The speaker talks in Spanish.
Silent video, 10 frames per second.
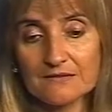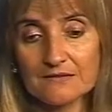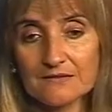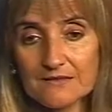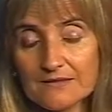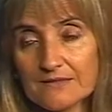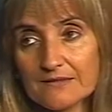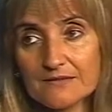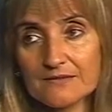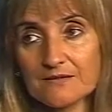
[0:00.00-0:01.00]
tratar
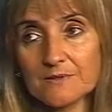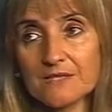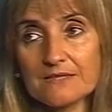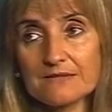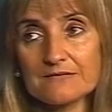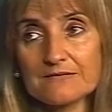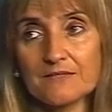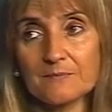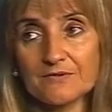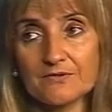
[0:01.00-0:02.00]
de determinar
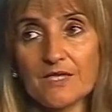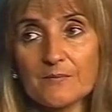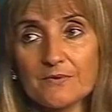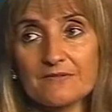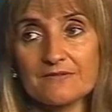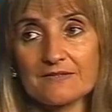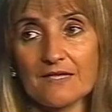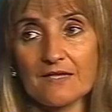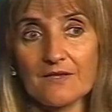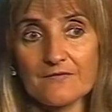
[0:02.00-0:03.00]
si el personal
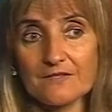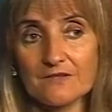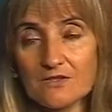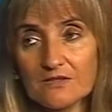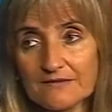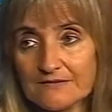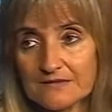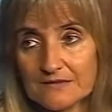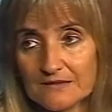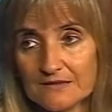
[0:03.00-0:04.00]
policial advirtió la
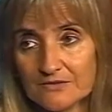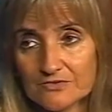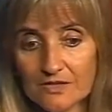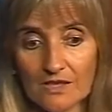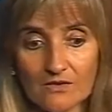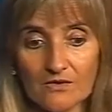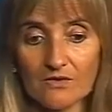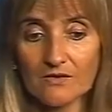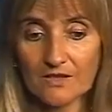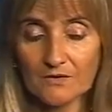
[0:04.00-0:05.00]
escena o se
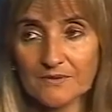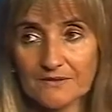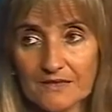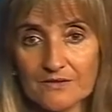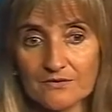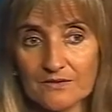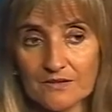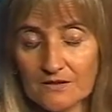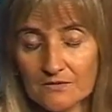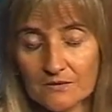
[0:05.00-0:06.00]
quedó con el comentario de
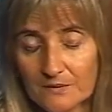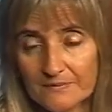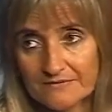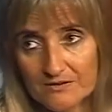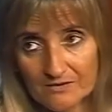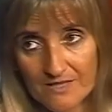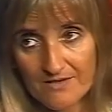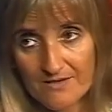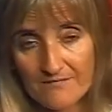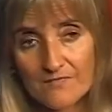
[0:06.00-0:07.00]
que ahí no había pasado
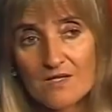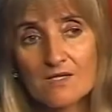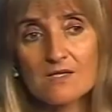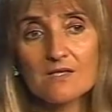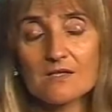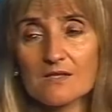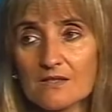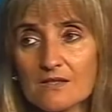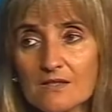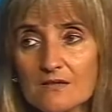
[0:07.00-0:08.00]
nada.
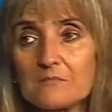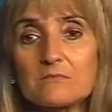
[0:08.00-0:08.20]
Eh,